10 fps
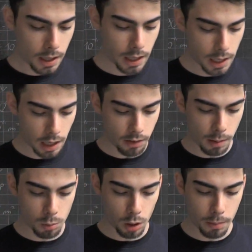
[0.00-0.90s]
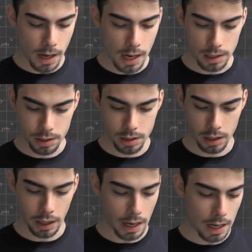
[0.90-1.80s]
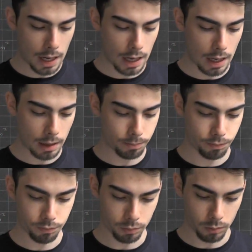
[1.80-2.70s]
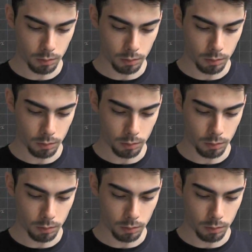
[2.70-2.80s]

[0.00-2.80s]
eravamo rimasti alla mm,